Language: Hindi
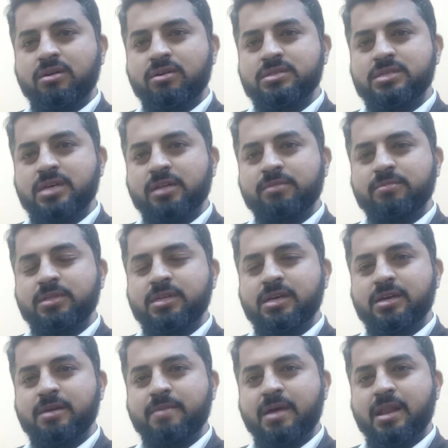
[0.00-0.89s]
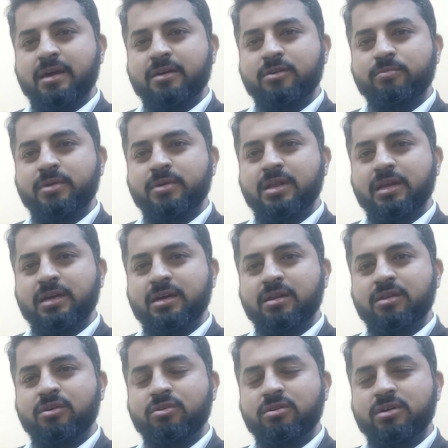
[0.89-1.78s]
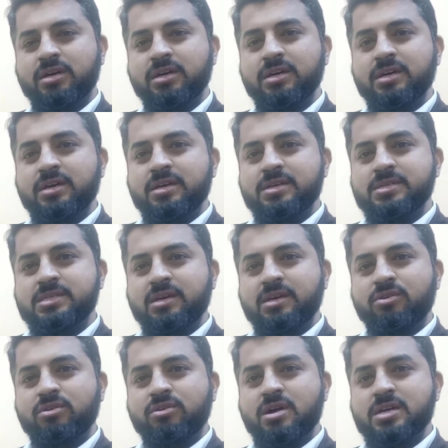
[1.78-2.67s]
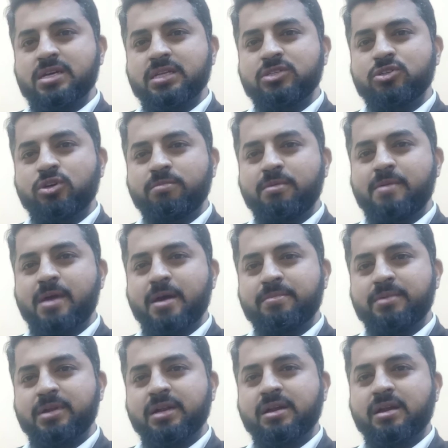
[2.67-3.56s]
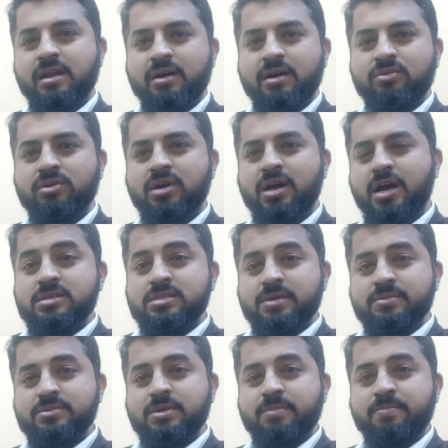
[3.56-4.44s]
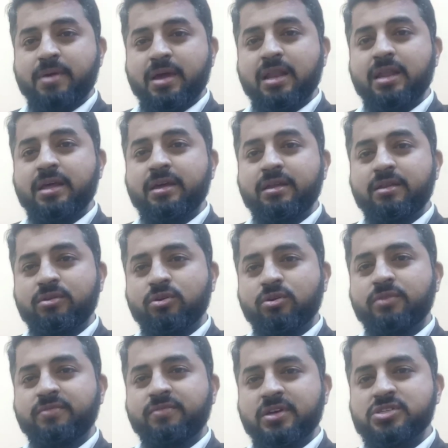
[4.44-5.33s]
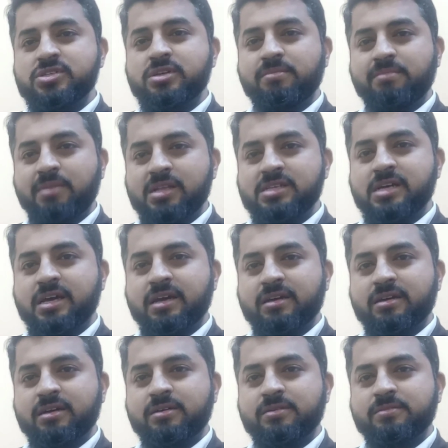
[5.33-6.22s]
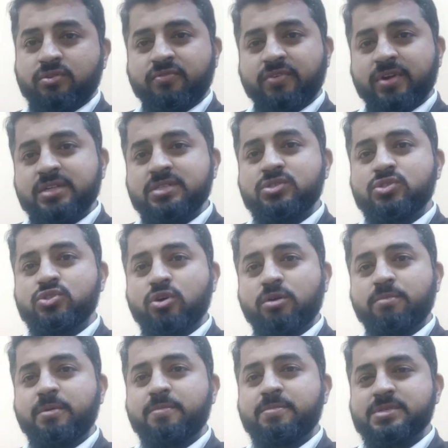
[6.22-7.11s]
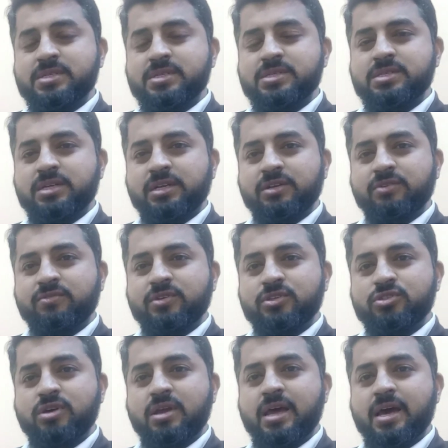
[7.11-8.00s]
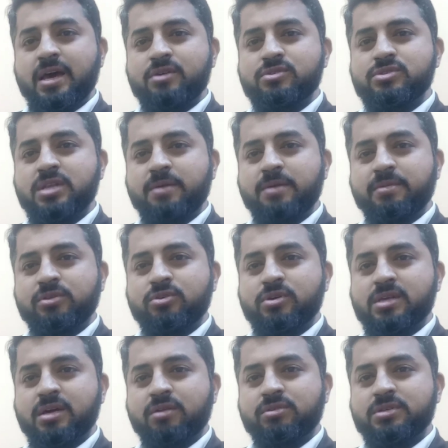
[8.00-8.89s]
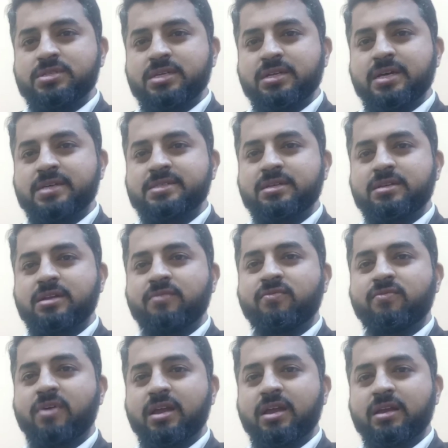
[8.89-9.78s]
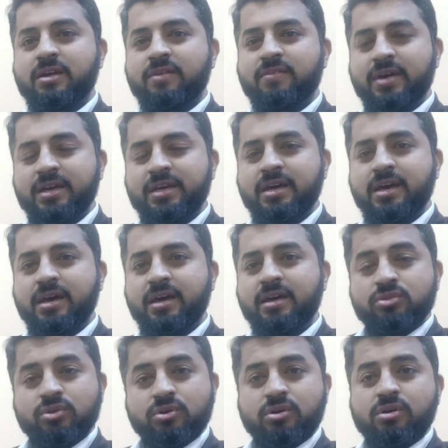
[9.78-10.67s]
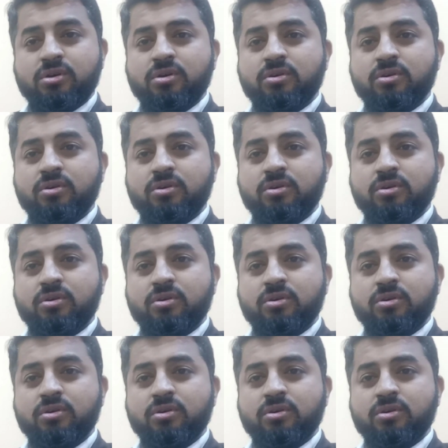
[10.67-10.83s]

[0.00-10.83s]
और साथ में दिए गए बेल आइकन पर क्लिक करना होगा इससे होगा कि जो भी मैं अपडेट लाऊंगा सबसे पहले नोटिफिकेशन मिल जाएगा तो फ्रेंड्स जो भी बिजनेस इंडिविजुअल है उसने अपने 2019 की टैक्स रिटर्न फाइल करवाई है तो